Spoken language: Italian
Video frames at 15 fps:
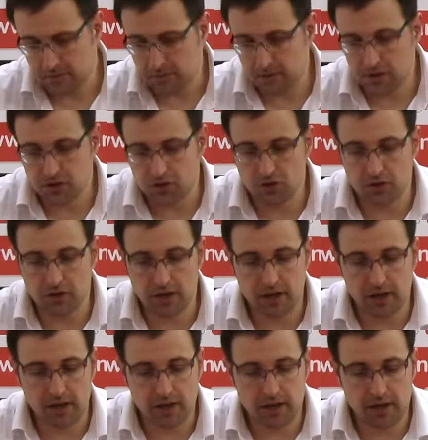
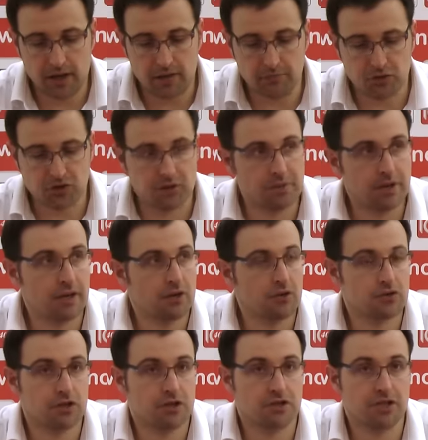tensione è, è, impossibile che
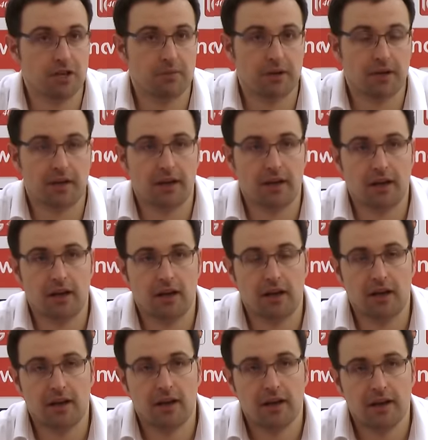non ce ne sia perché è,
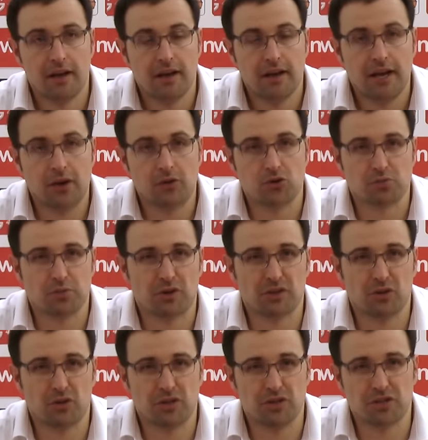è uno sport
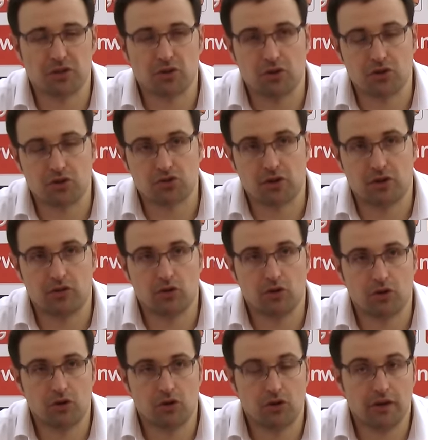agonistico il nostro
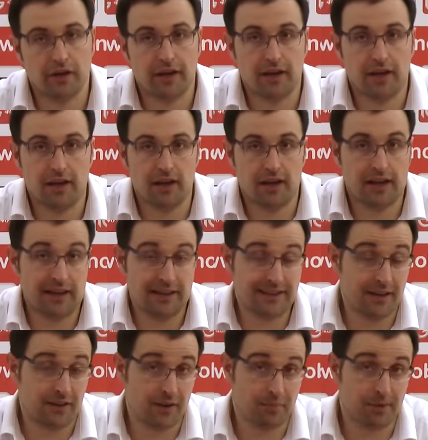lavoro e, ed
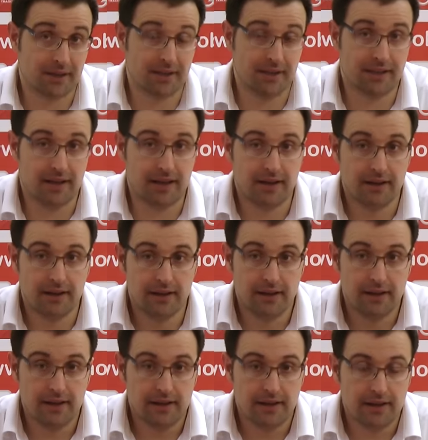era una partita
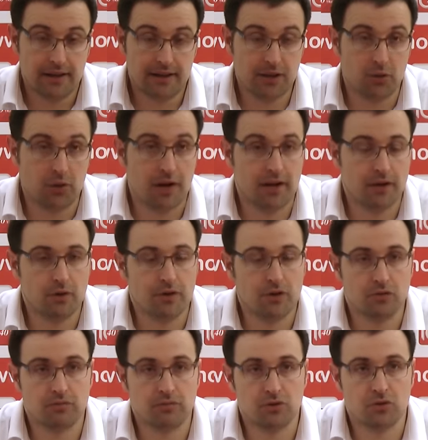di quelle dove
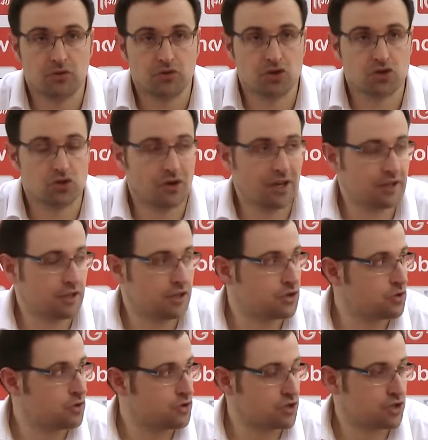non, non, ci sono altri
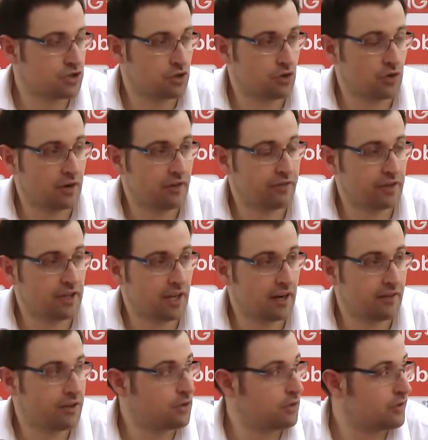discorsi se non finire
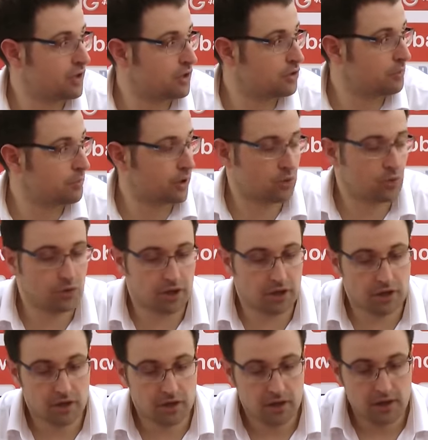avendo vinto, per
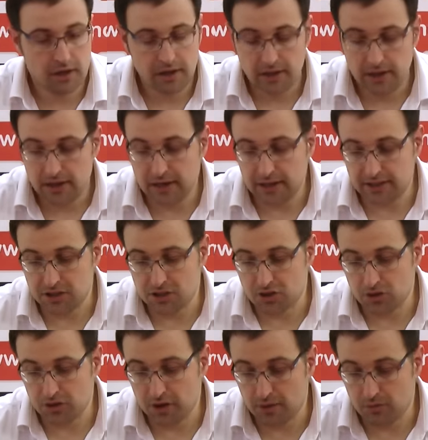cui la
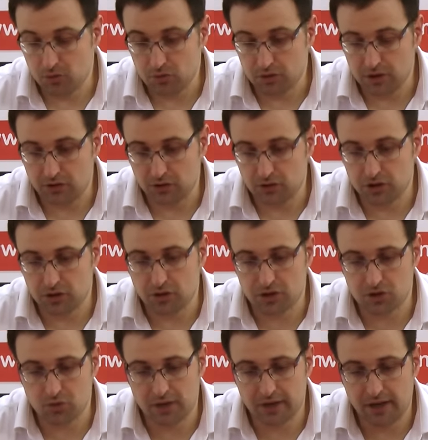tensione era molta. Avevo detto
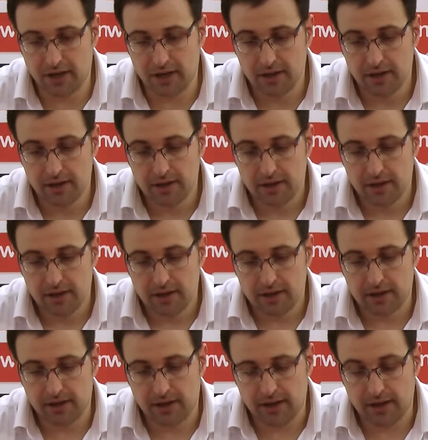alla squadra
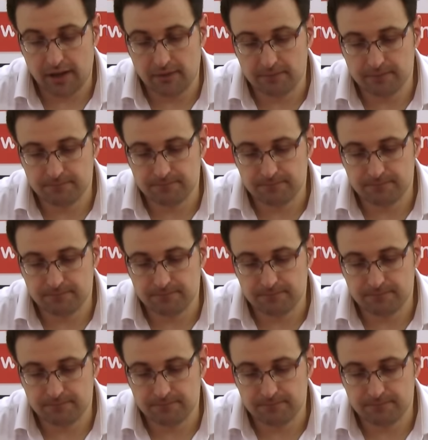che